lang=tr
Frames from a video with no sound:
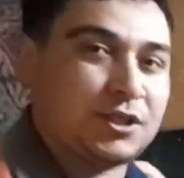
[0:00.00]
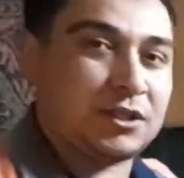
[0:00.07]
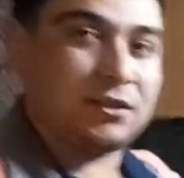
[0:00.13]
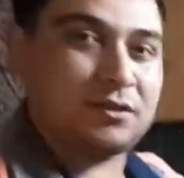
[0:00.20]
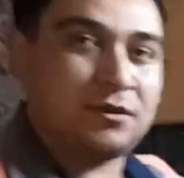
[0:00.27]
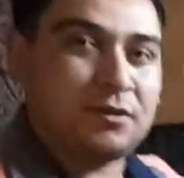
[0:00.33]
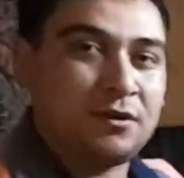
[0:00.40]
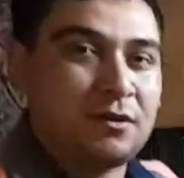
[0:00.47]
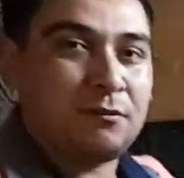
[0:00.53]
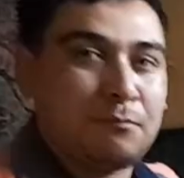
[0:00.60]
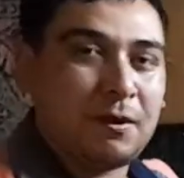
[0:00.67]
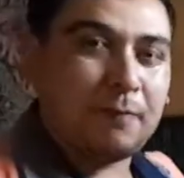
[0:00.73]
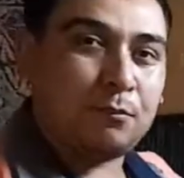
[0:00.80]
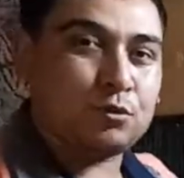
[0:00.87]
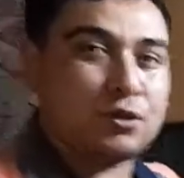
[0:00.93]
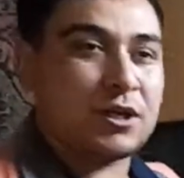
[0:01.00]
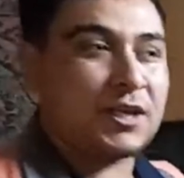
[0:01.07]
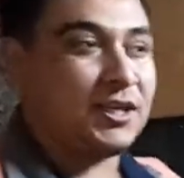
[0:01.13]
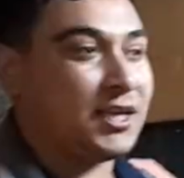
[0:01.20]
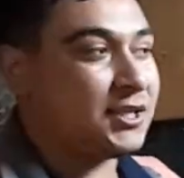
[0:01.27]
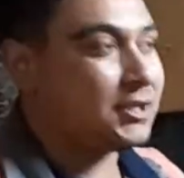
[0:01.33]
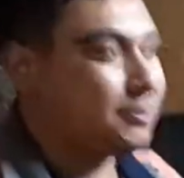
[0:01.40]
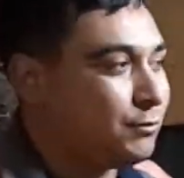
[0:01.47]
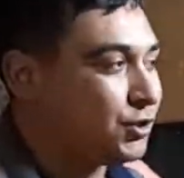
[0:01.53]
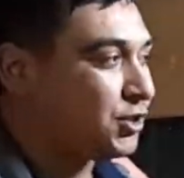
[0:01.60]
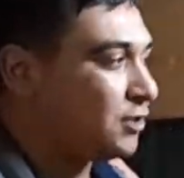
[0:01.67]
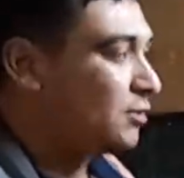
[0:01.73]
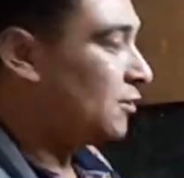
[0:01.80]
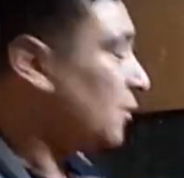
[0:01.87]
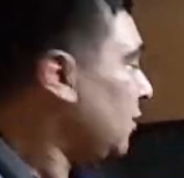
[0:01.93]
tabi Ben bunlara inandığım
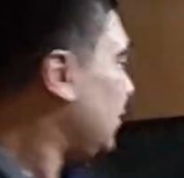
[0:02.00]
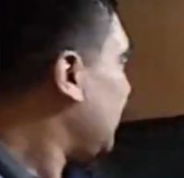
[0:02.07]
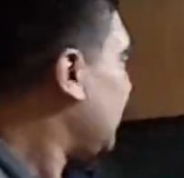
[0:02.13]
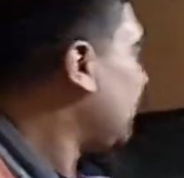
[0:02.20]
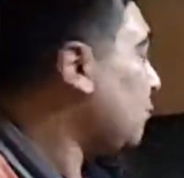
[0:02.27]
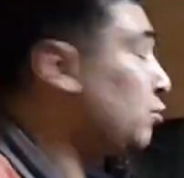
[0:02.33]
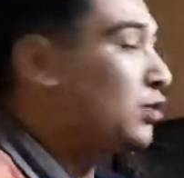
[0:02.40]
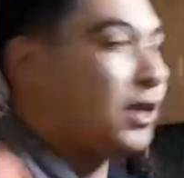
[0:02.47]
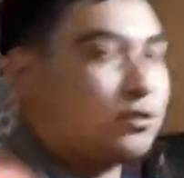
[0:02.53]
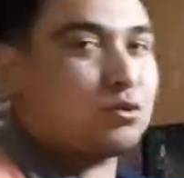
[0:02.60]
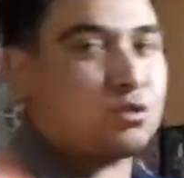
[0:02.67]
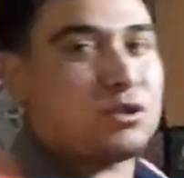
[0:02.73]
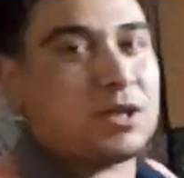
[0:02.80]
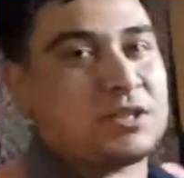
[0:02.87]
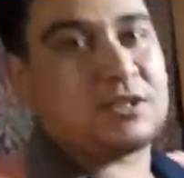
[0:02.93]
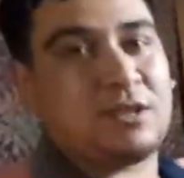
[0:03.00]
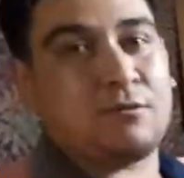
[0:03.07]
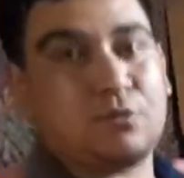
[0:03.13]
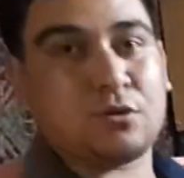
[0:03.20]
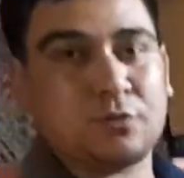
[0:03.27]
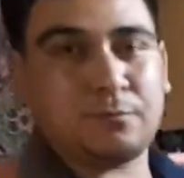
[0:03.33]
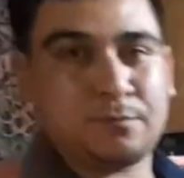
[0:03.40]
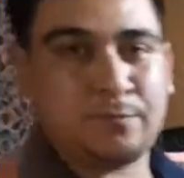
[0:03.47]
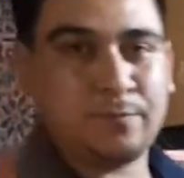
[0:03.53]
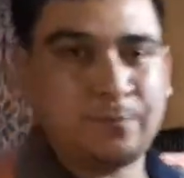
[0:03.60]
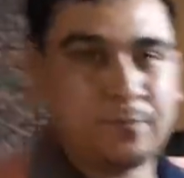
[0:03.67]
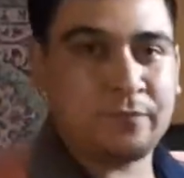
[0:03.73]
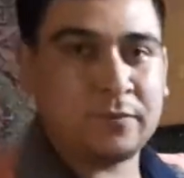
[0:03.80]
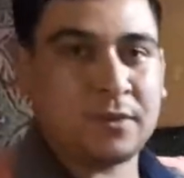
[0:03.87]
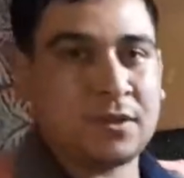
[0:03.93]
için bu tarz kuşları seviyorum. O kuş
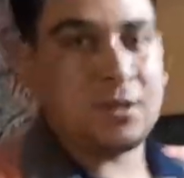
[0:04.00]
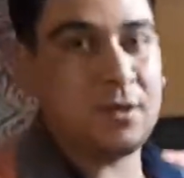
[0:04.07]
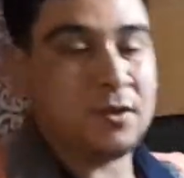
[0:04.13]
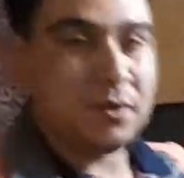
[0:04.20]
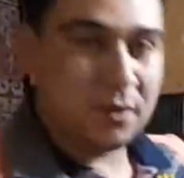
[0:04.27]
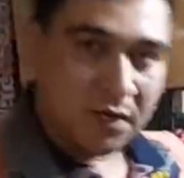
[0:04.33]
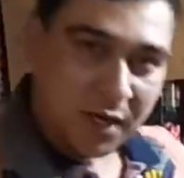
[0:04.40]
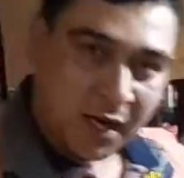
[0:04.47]
yerine de yavuz olur.